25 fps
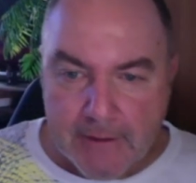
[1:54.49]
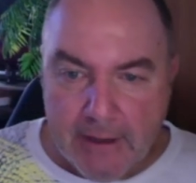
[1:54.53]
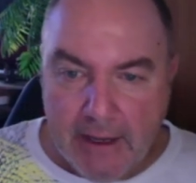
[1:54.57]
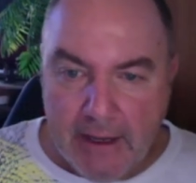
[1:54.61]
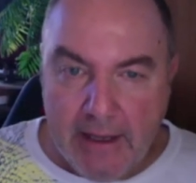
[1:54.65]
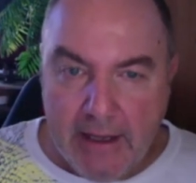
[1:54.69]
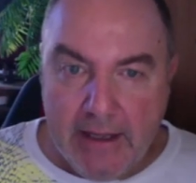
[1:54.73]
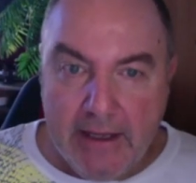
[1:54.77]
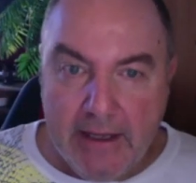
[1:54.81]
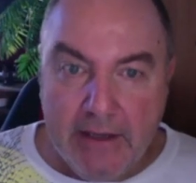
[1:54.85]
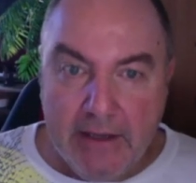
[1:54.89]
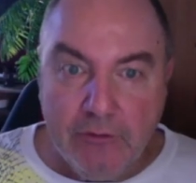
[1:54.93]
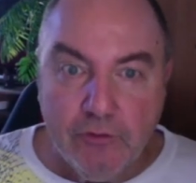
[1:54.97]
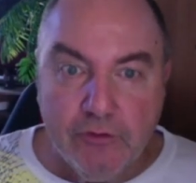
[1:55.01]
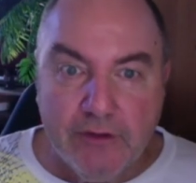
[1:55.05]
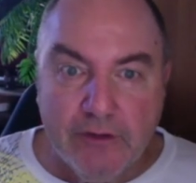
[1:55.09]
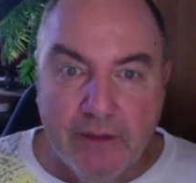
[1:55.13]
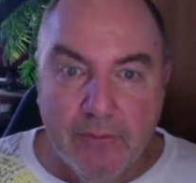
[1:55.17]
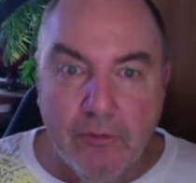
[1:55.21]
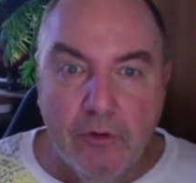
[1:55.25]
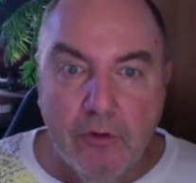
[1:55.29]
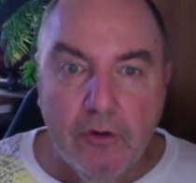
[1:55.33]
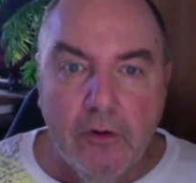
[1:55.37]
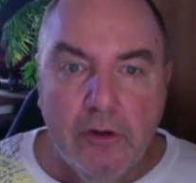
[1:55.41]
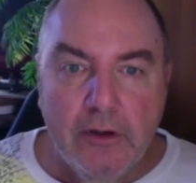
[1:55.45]
hein, et
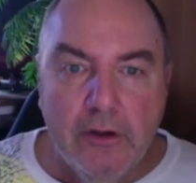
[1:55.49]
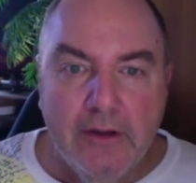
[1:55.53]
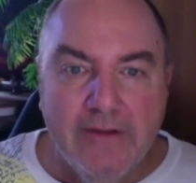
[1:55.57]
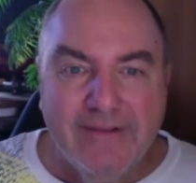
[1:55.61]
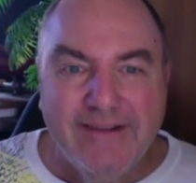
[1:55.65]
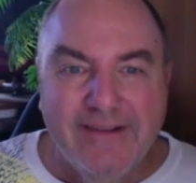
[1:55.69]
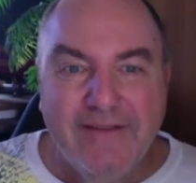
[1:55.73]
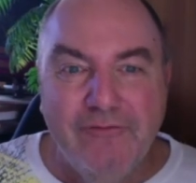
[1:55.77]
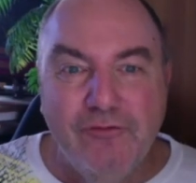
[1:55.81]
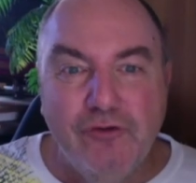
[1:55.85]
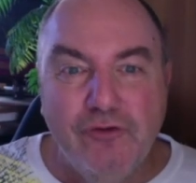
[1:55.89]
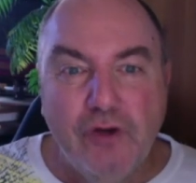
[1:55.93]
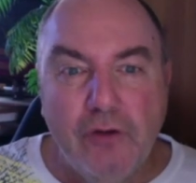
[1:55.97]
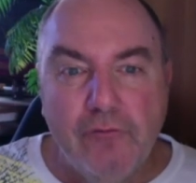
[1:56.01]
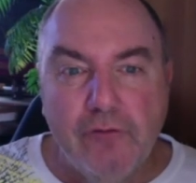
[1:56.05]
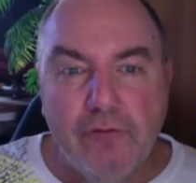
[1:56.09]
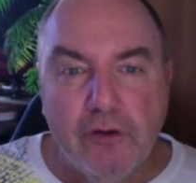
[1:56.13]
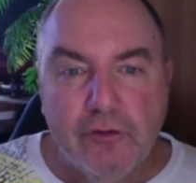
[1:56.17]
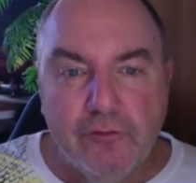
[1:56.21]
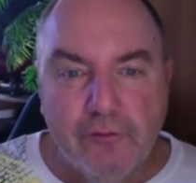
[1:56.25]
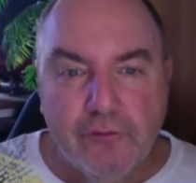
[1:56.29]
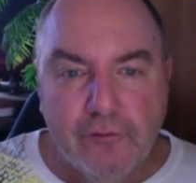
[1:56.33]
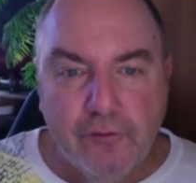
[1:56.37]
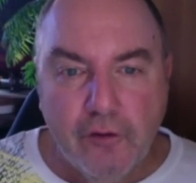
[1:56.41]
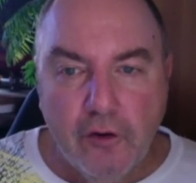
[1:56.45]
notamment ce qui vous donne
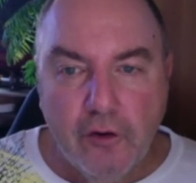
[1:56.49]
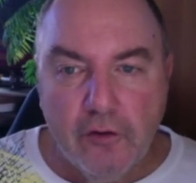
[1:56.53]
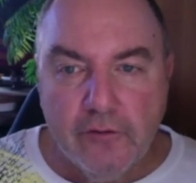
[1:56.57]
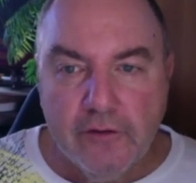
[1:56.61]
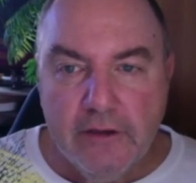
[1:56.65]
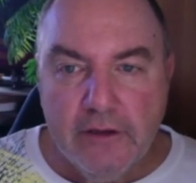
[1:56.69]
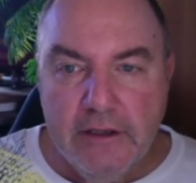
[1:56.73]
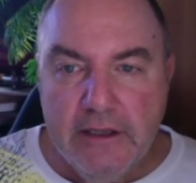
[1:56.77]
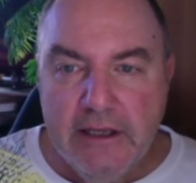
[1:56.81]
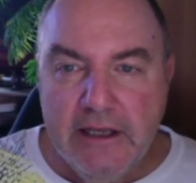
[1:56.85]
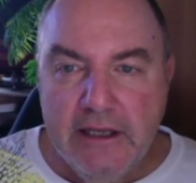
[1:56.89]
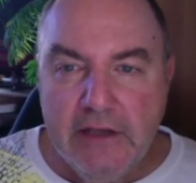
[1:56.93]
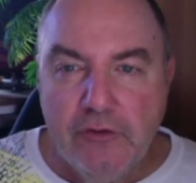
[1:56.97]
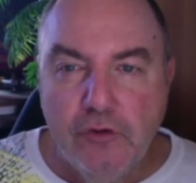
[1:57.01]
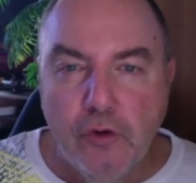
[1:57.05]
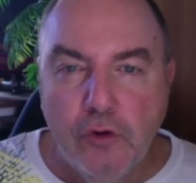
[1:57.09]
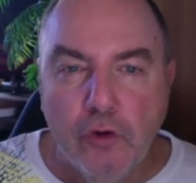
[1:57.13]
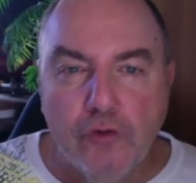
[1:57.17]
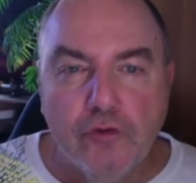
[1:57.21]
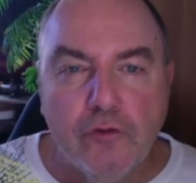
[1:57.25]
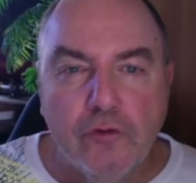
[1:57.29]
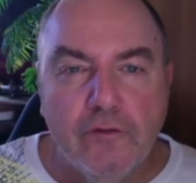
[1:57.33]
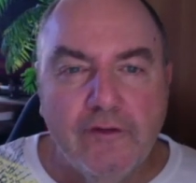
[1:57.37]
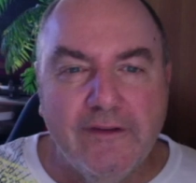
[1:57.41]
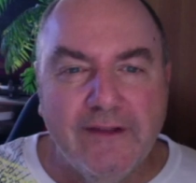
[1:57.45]
votre force et de
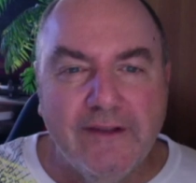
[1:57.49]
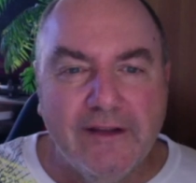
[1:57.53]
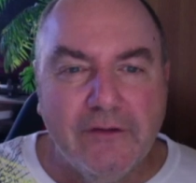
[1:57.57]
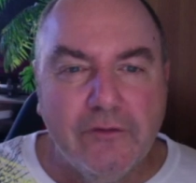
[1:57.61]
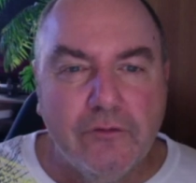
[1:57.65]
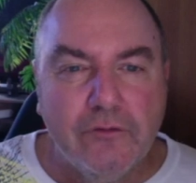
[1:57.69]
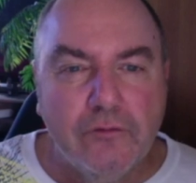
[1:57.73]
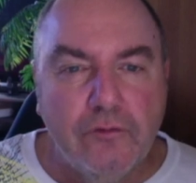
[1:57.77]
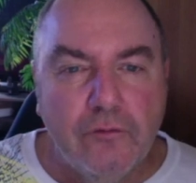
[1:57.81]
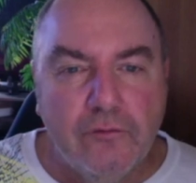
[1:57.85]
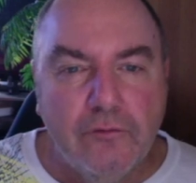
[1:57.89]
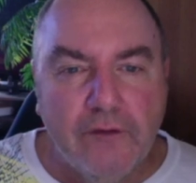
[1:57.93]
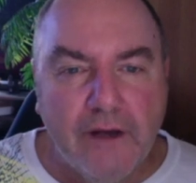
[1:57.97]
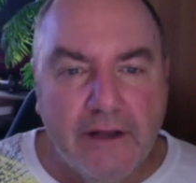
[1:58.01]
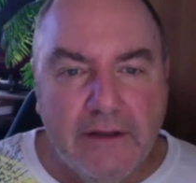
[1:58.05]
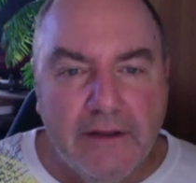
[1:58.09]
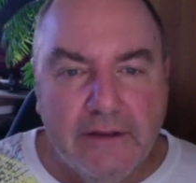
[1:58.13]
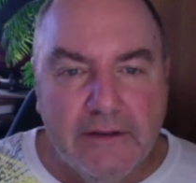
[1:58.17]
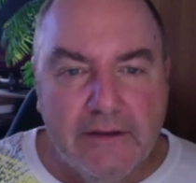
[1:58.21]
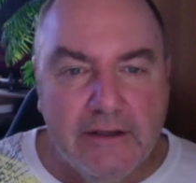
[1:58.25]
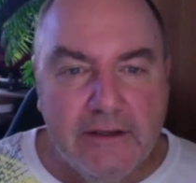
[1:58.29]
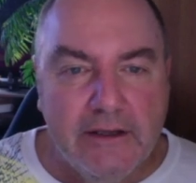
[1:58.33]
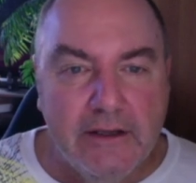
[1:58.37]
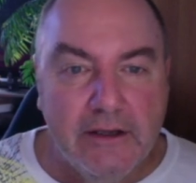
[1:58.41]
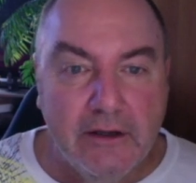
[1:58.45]
retrouver cette
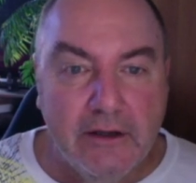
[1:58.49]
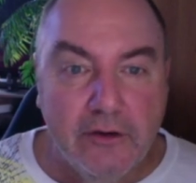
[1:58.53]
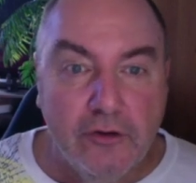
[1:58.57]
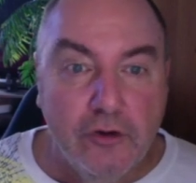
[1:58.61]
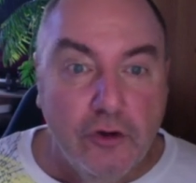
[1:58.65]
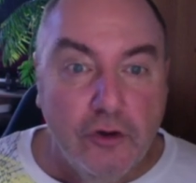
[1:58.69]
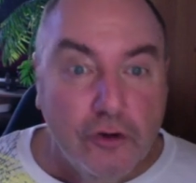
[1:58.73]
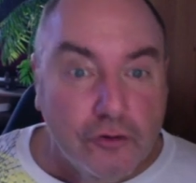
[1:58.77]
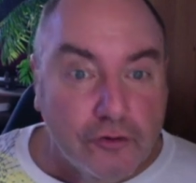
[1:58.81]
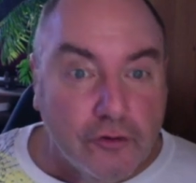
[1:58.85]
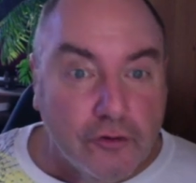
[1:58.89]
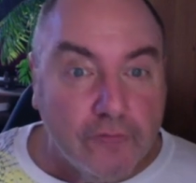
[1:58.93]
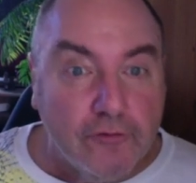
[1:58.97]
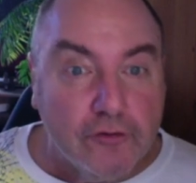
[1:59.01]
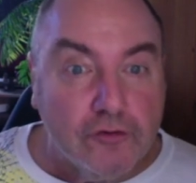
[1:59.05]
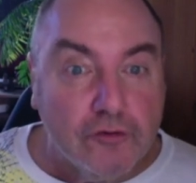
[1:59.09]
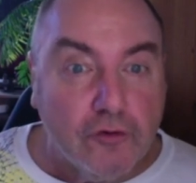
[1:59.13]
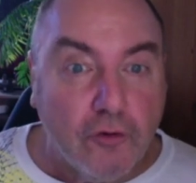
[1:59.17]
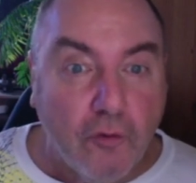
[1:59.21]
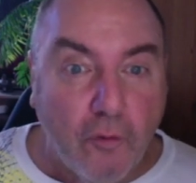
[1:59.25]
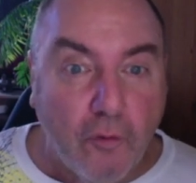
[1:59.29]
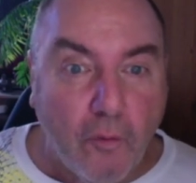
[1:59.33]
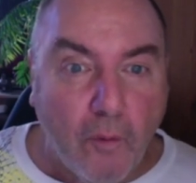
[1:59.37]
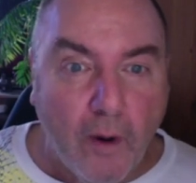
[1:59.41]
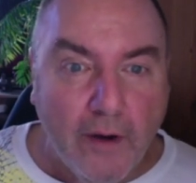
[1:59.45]
souveraineté dans votre
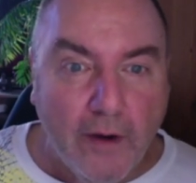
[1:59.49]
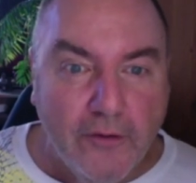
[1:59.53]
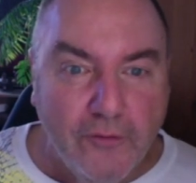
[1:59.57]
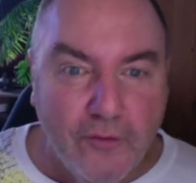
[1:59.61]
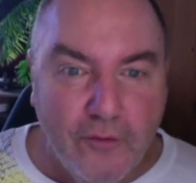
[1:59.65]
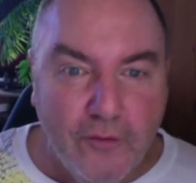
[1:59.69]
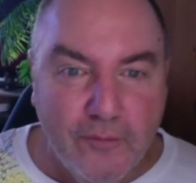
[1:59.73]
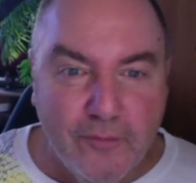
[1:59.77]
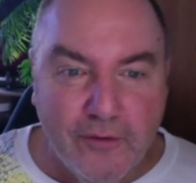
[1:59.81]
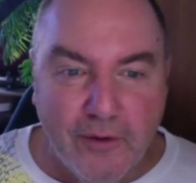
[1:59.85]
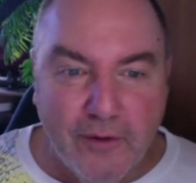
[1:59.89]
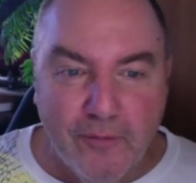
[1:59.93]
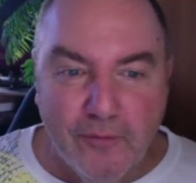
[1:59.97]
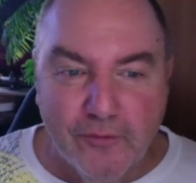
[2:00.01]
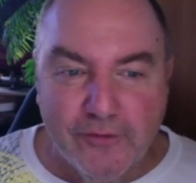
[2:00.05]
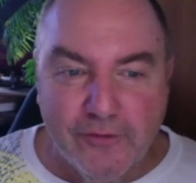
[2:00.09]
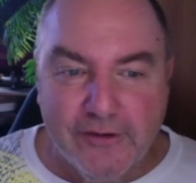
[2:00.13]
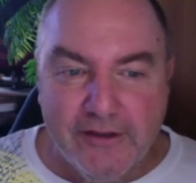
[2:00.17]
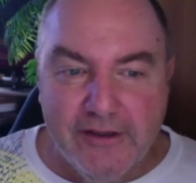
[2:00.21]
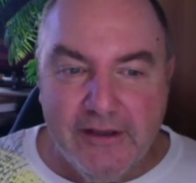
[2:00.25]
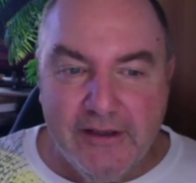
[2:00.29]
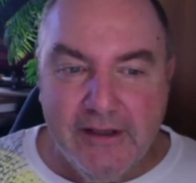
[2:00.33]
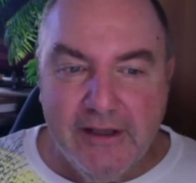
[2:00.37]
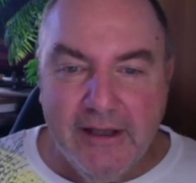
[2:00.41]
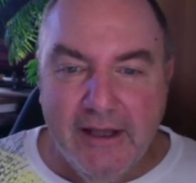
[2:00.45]
royaume, comme on
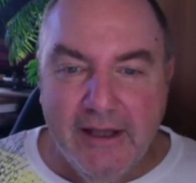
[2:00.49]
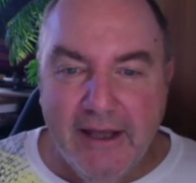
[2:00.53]
dit.